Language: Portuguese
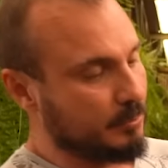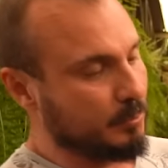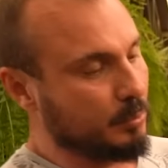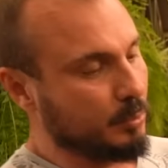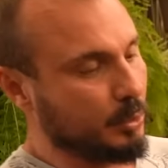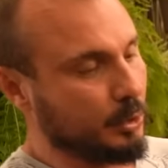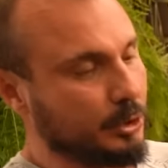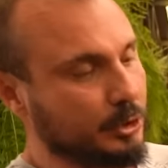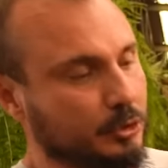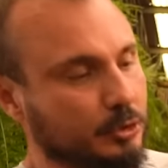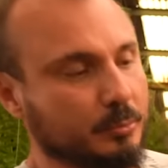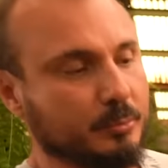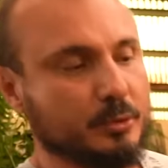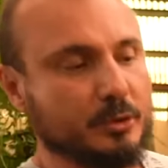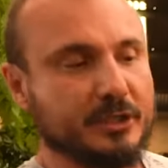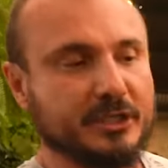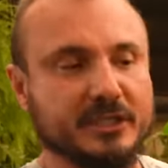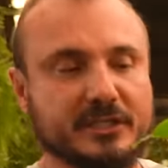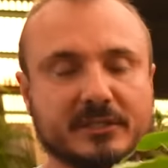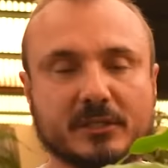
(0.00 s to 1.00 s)
muito
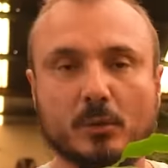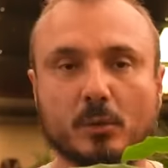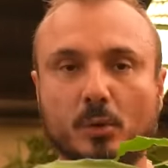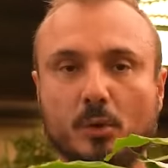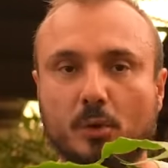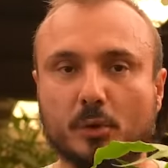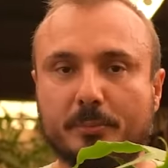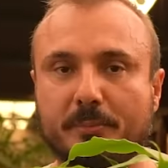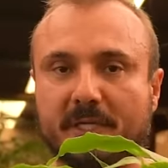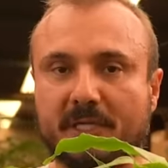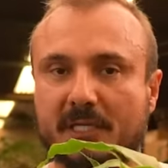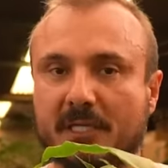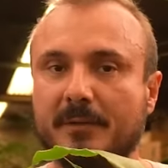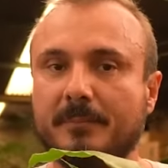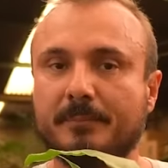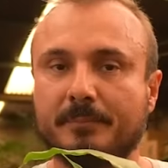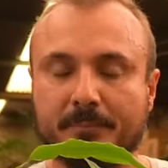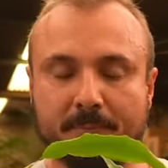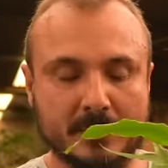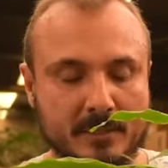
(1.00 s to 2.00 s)
bonita, o lumina,
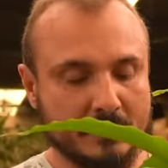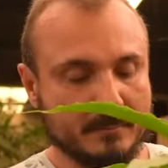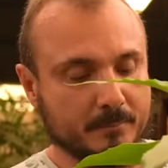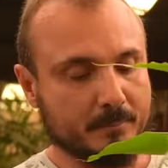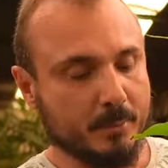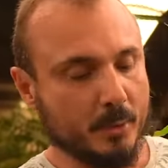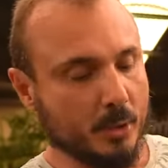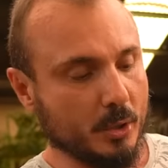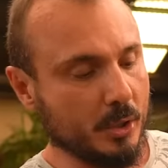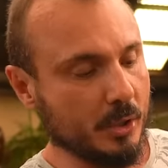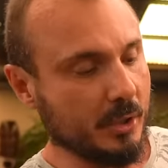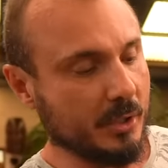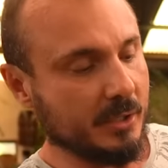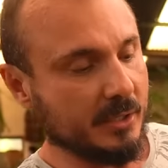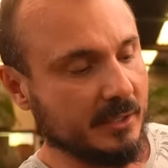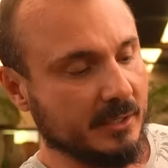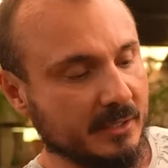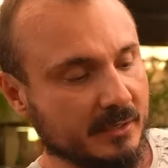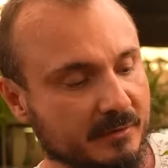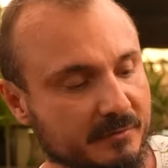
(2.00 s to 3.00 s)

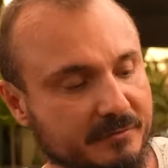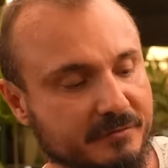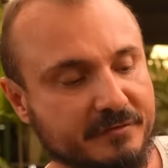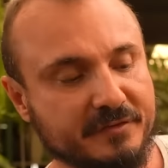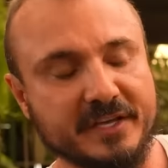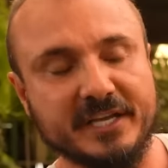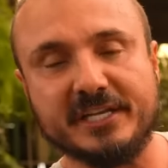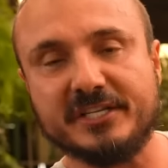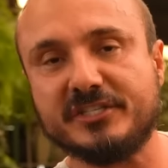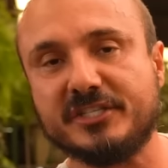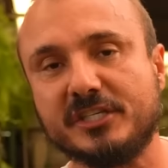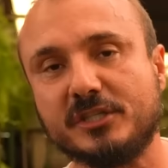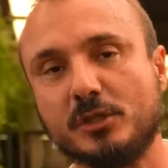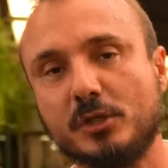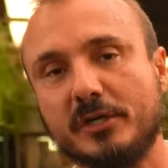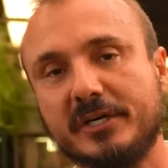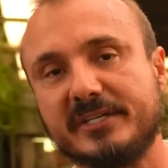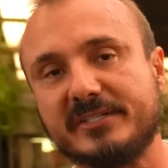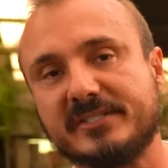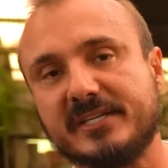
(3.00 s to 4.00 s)
por R$
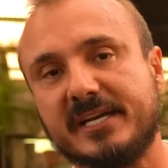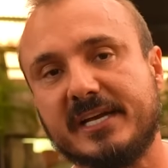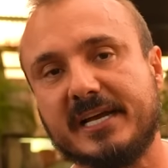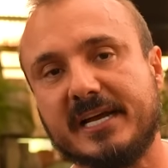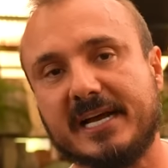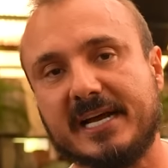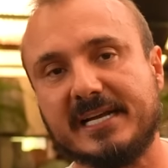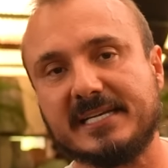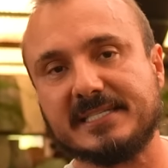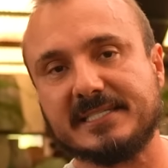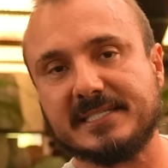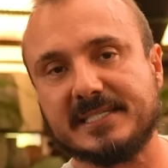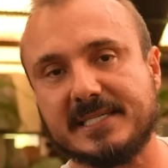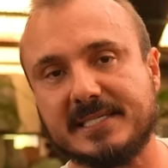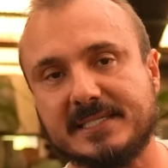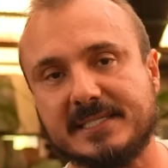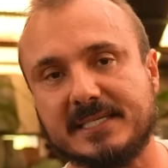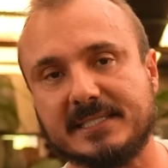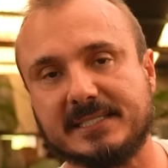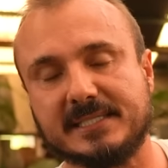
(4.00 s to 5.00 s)

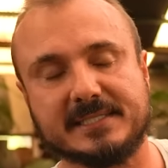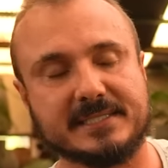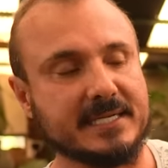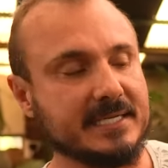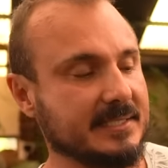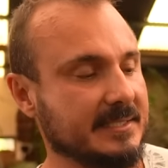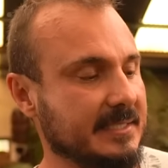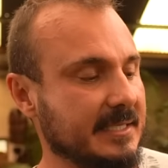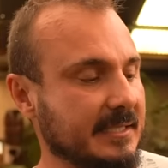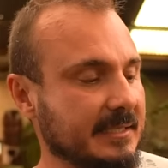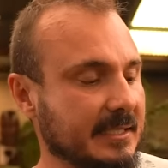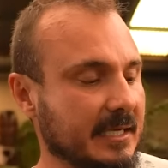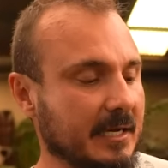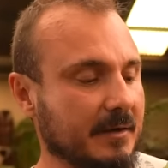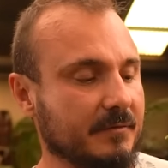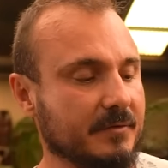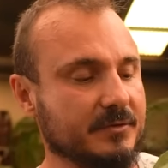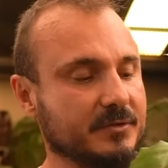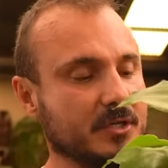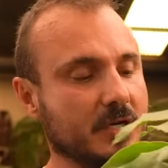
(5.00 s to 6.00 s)
22,67.
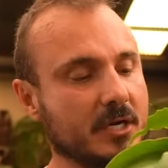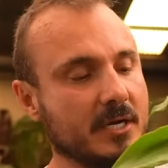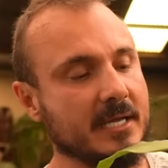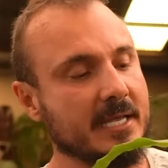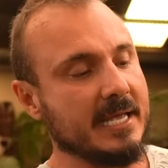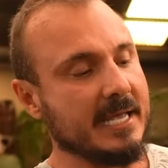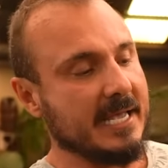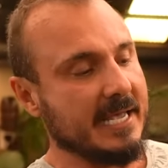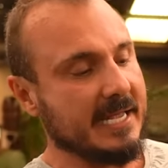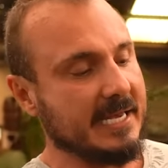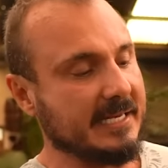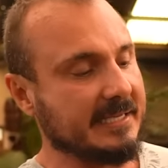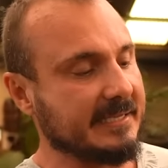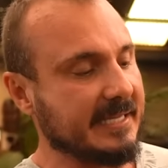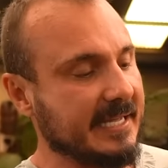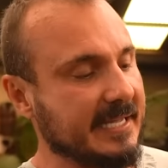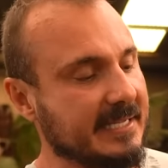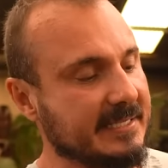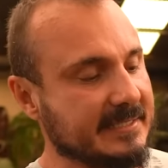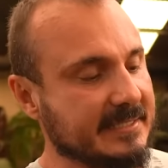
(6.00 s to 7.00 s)
Ó, ele
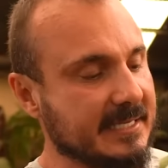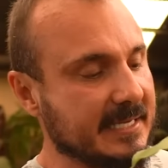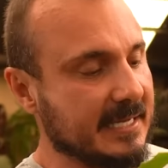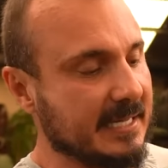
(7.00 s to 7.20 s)
tem esse